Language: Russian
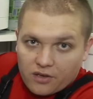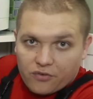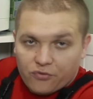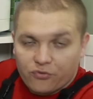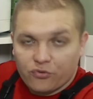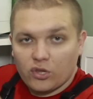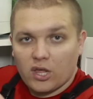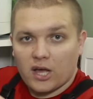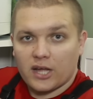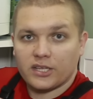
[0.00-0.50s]

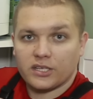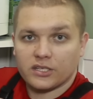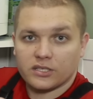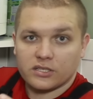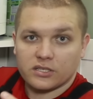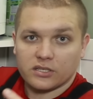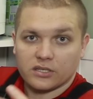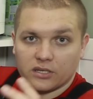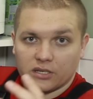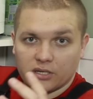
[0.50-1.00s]

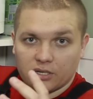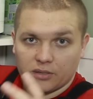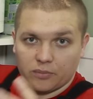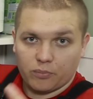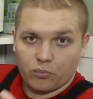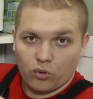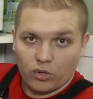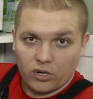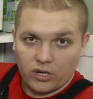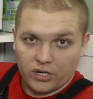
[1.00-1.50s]
фланец э,
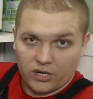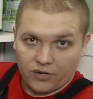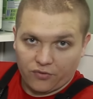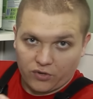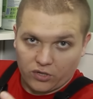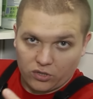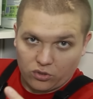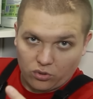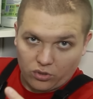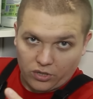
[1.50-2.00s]
бойлера,
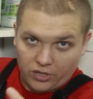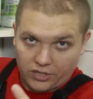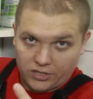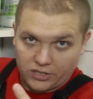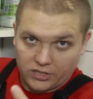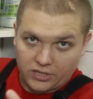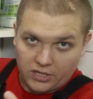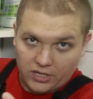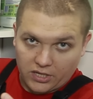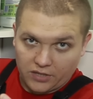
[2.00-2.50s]
в который
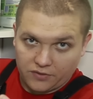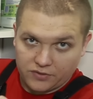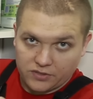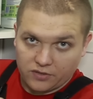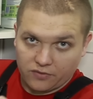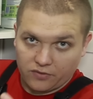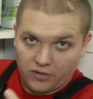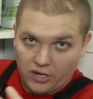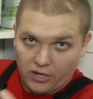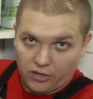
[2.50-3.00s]
эти тены
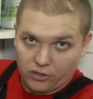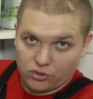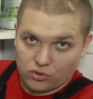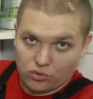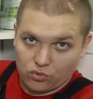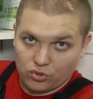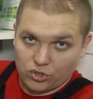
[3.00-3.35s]
вставляются,